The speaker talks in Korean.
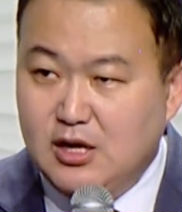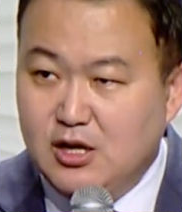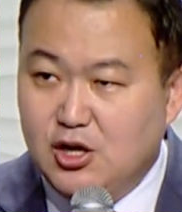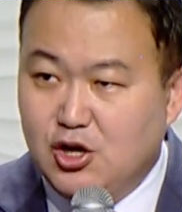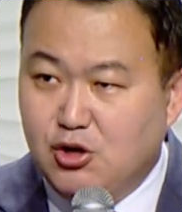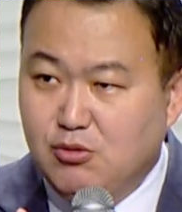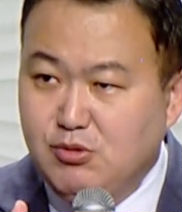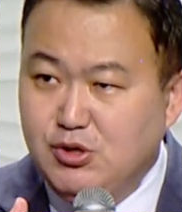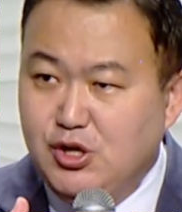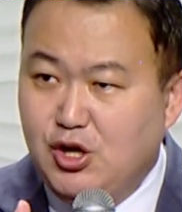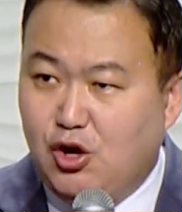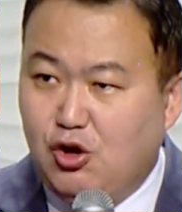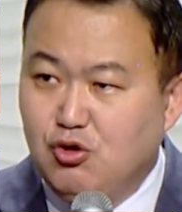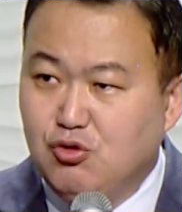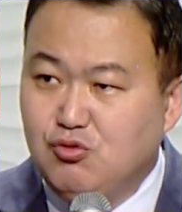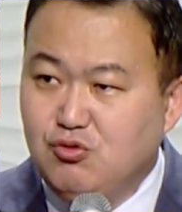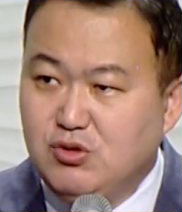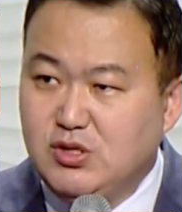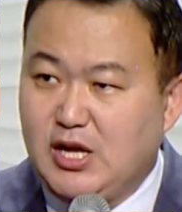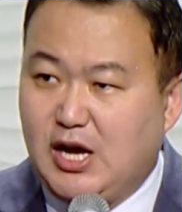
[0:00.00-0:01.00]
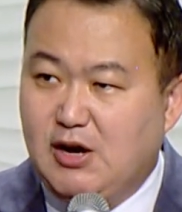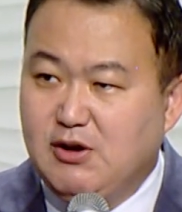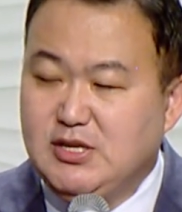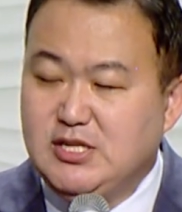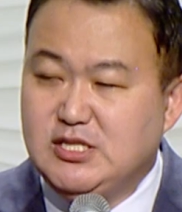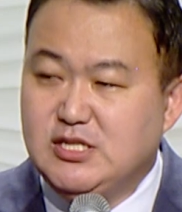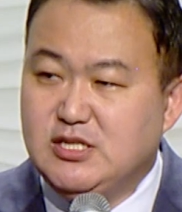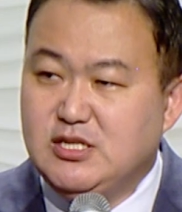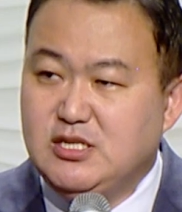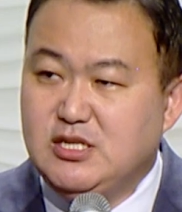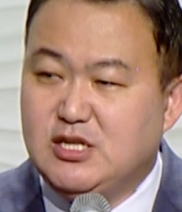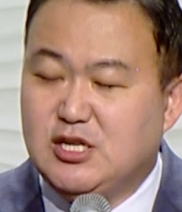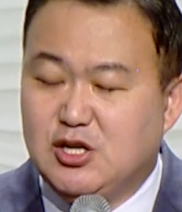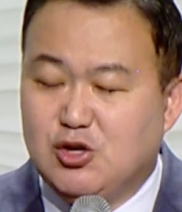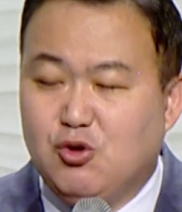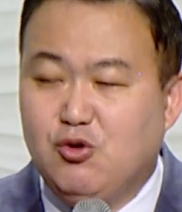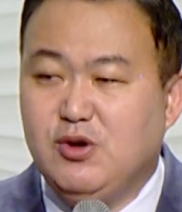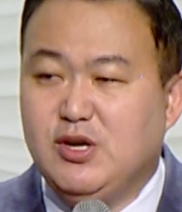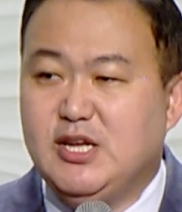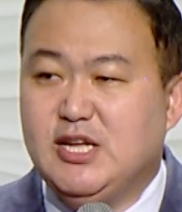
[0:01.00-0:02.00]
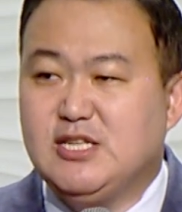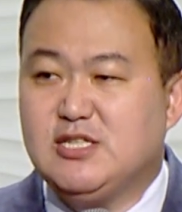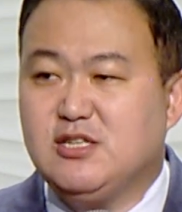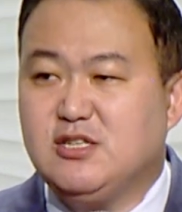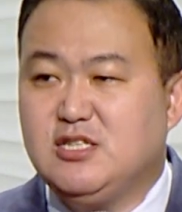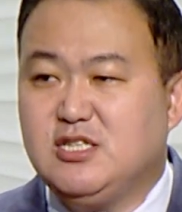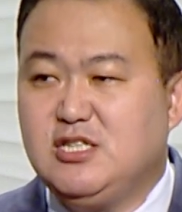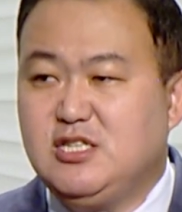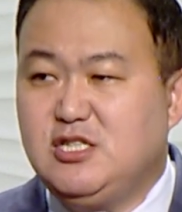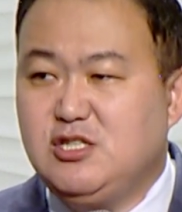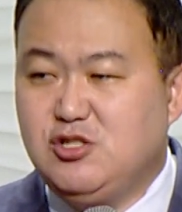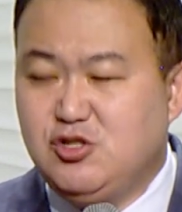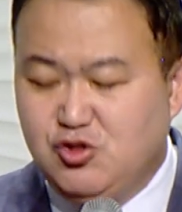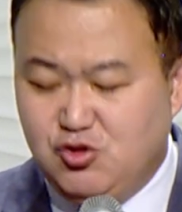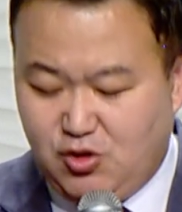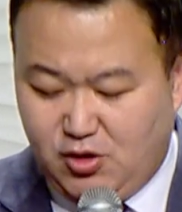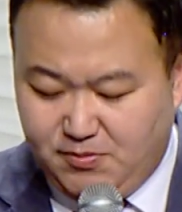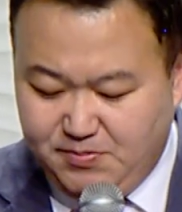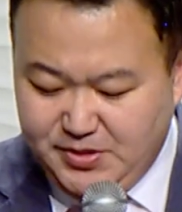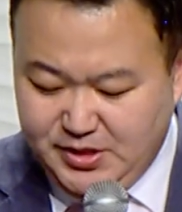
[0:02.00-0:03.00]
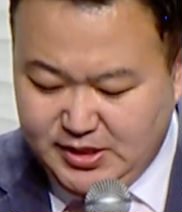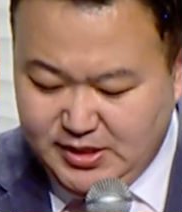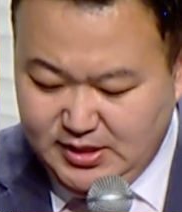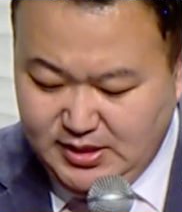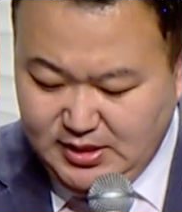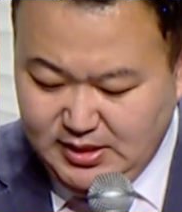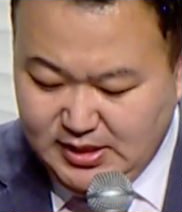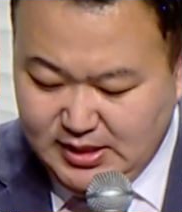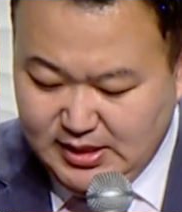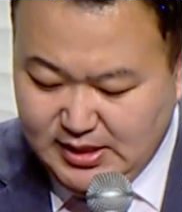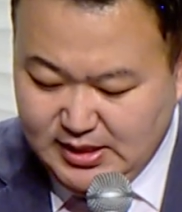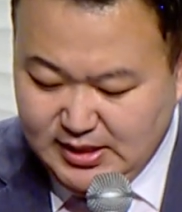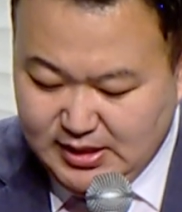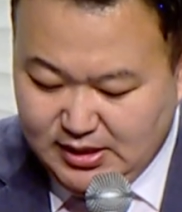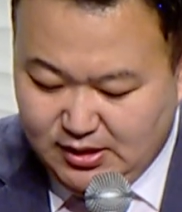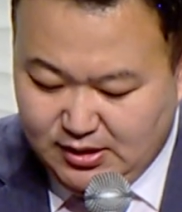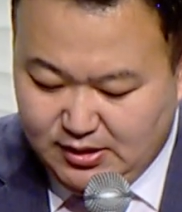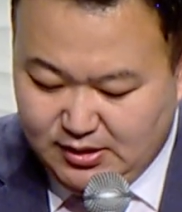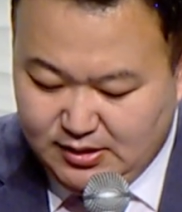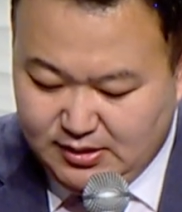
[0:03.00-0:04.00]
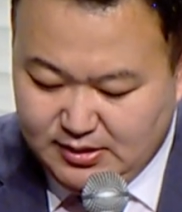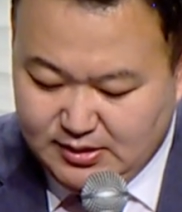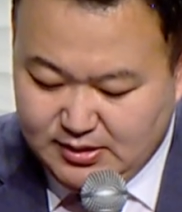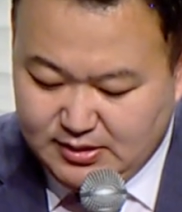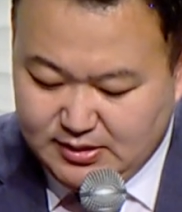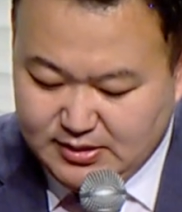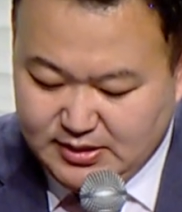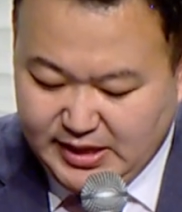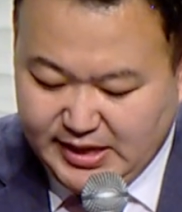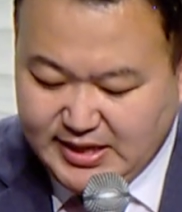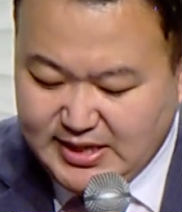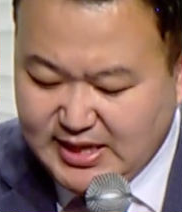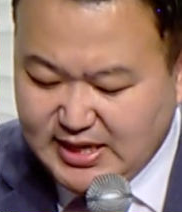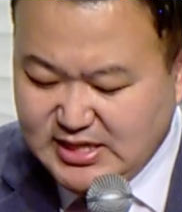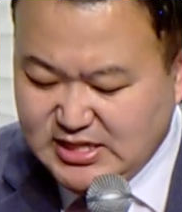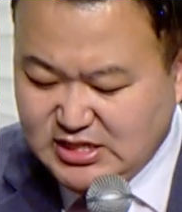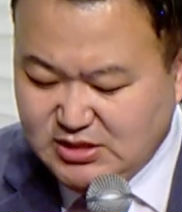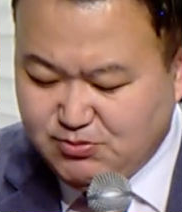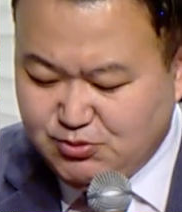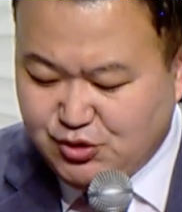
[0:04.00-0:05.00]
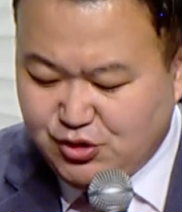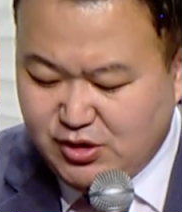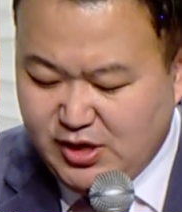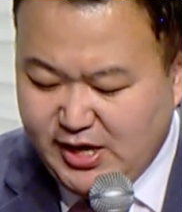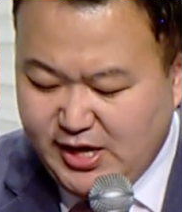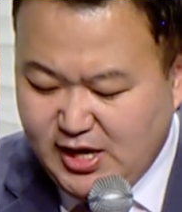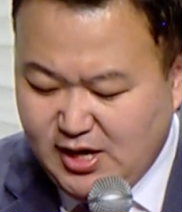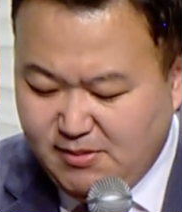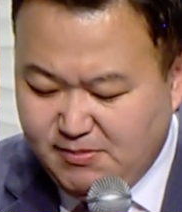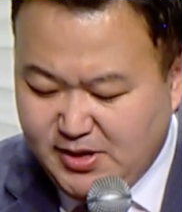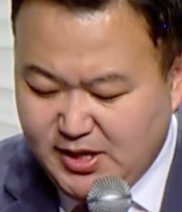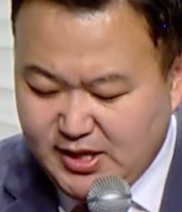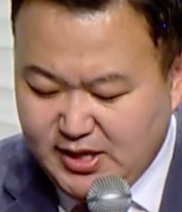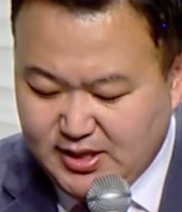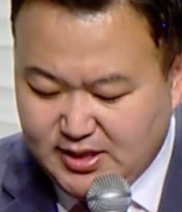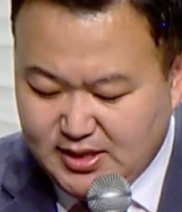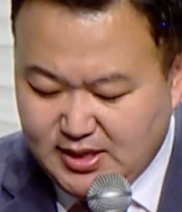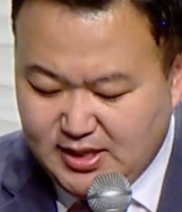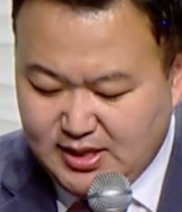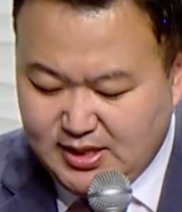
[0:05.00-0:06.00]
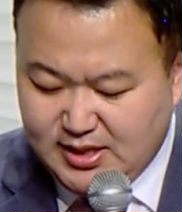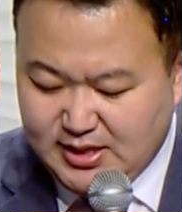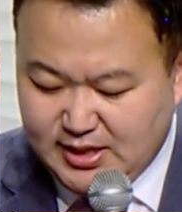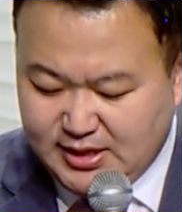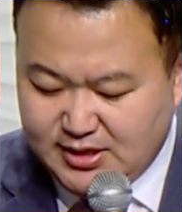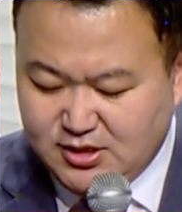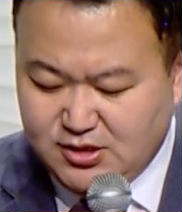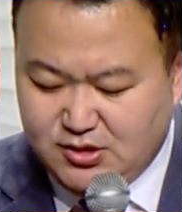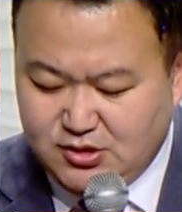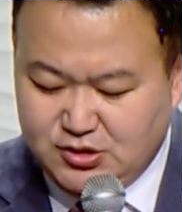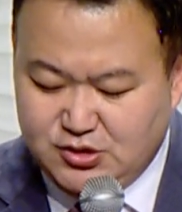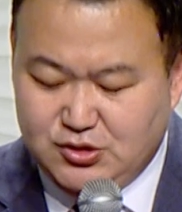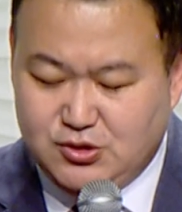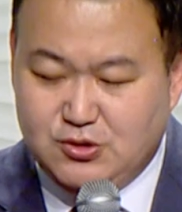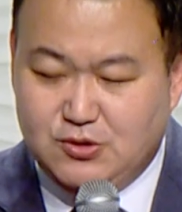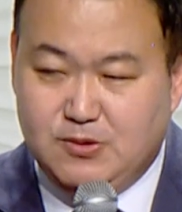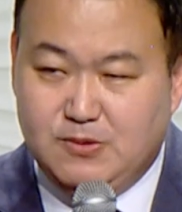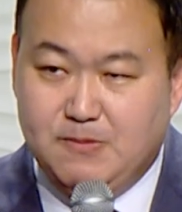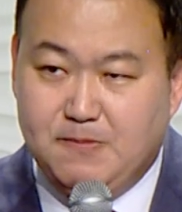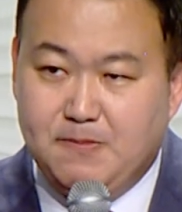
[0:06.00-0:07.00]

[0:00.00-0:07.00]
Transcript: 여러분 결국 다윗은 그로 인해서 씻을 수 없는 어, 대가 지불을 해야만 했다라는 것이죠.